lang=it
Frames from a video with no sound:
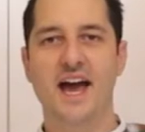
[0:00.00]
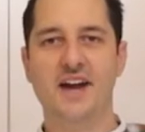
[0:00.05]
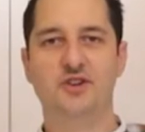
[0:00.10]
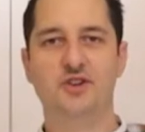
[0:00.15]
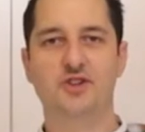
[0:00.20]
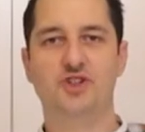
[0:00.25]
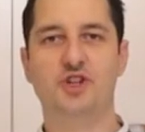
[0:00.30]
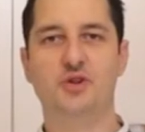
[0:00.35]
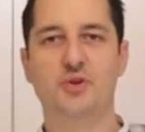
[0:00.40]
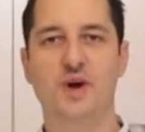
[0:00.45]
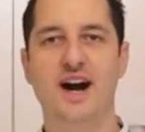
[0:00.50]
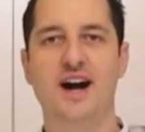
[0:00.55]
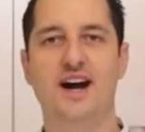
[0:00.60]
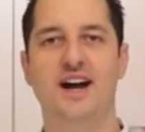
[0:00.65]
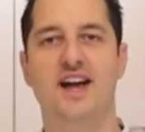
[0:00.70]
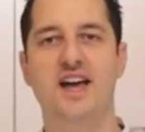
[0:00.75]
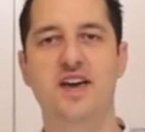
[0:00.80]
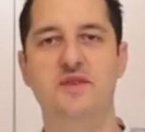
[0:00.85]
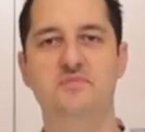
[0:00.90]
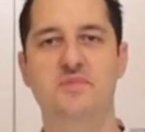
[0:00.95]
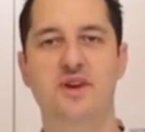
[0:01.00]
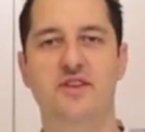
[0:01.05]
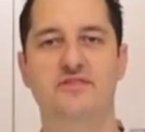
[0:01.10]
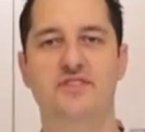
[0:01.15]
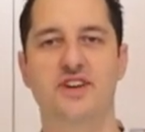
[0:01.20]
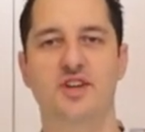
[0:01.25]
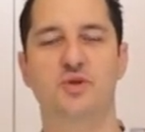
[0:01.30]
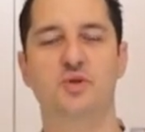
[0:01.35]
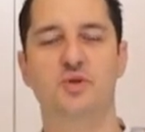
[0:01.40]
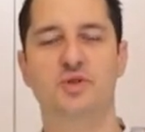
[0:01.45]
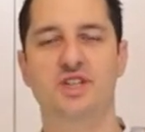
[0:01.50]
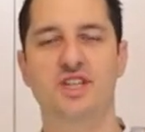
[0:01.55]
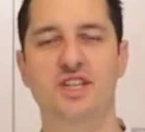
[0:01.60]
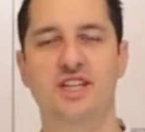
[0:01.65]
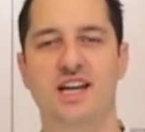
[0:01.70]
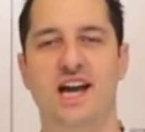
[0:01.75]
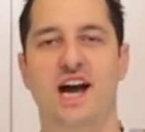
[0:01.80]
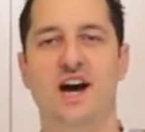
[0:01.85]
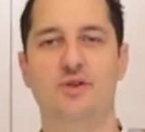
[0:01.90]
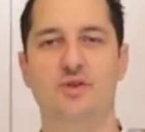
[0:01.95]
Eccoci qua e
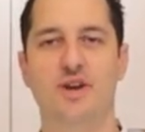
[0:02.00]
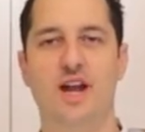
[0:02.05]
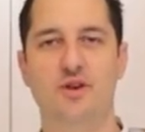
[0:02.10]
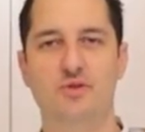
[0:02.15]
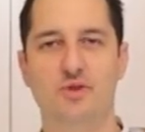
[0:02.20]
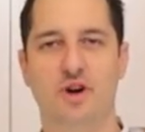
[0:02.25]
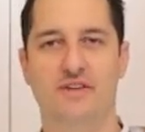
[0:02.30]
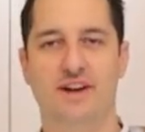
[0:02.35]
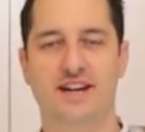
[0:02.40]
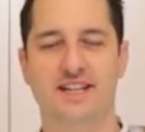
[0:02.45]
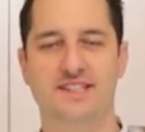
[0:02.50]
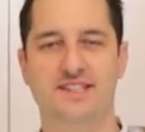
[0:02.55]
benvenuti a una nuova